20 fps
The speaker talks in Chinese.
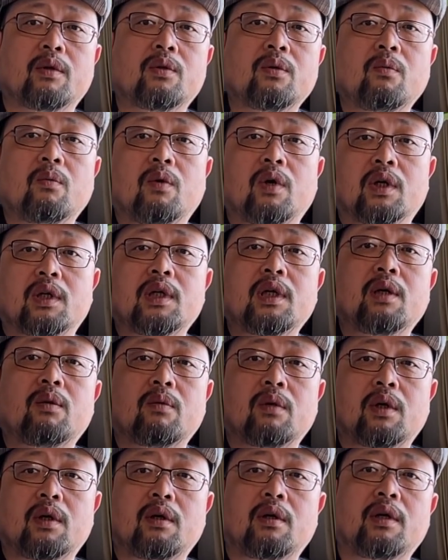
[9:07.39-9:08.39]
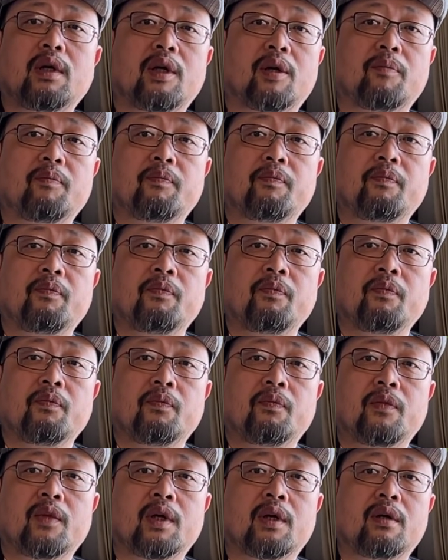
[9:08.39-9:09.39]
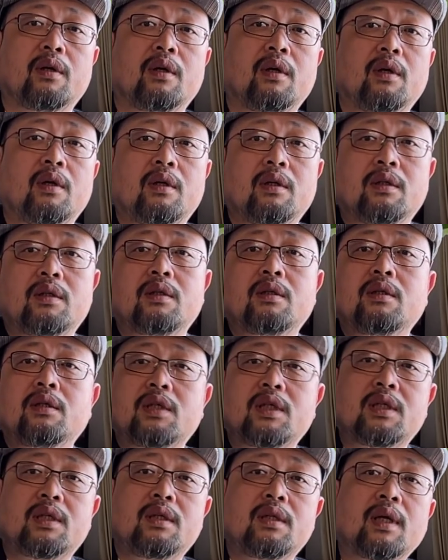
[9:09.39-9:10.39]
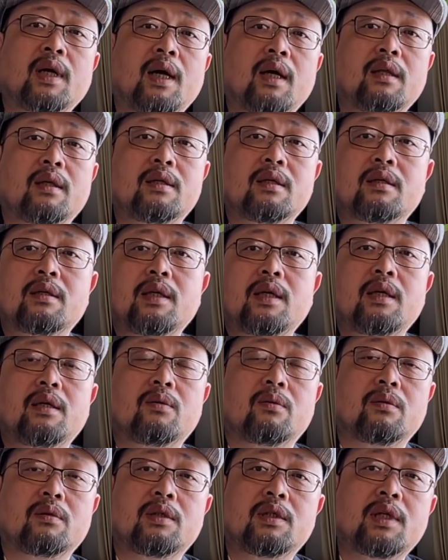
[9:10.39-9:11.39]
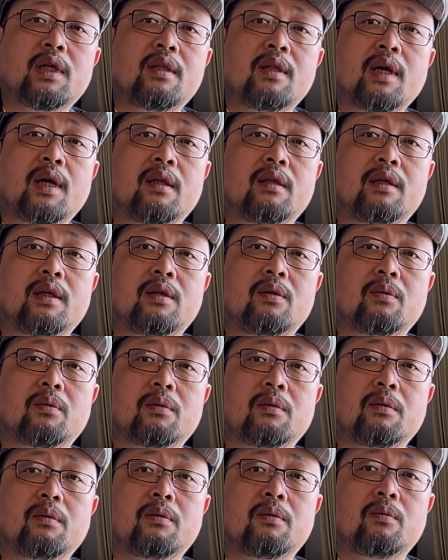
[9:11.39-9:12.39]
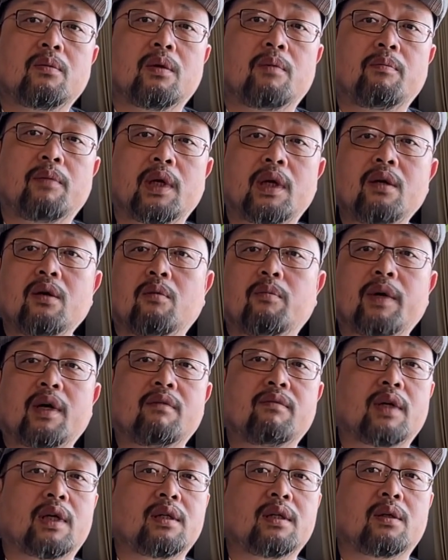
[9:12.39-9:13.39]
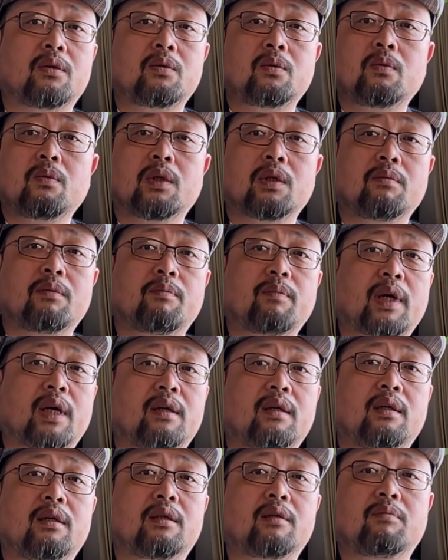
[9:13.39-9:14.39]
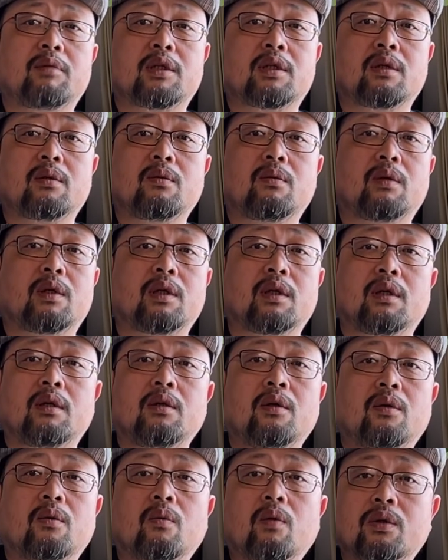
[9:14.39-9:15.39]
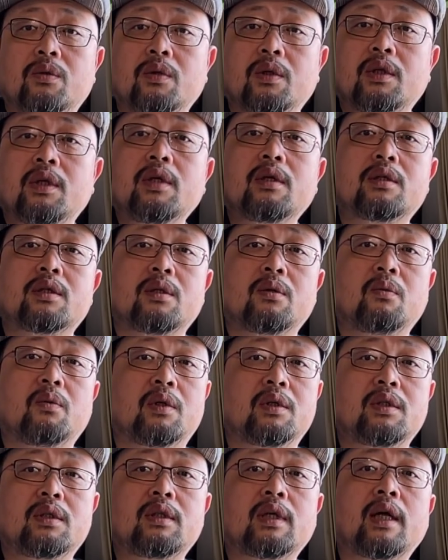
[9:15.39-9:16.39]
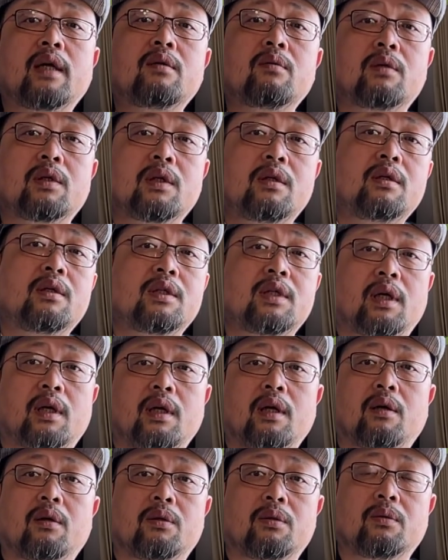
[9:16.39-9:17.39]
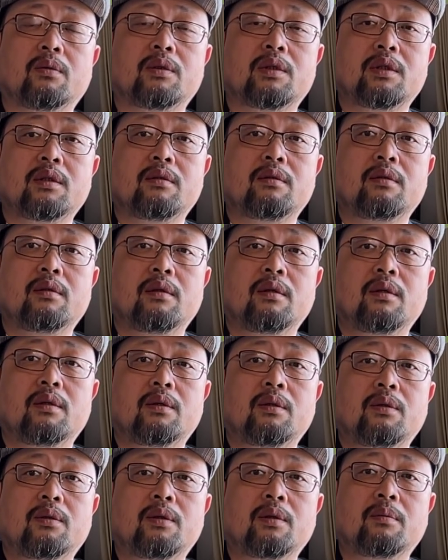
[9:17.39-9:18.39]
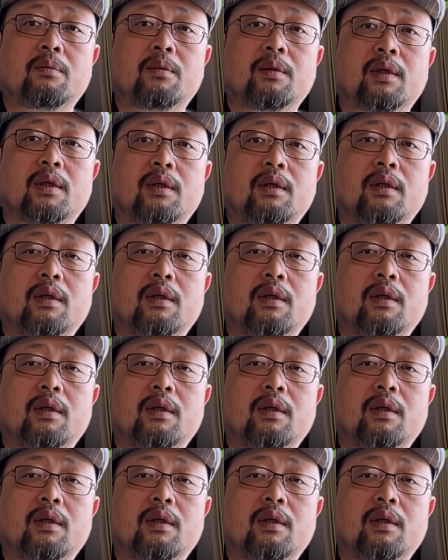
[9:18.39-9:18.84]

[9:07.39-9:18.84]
对我这种人而言，那其他的像这种现在的这种，我没有办法像中国那么满意、那么生活的，我觉得这个生活才是我真正想要的东西，对不对？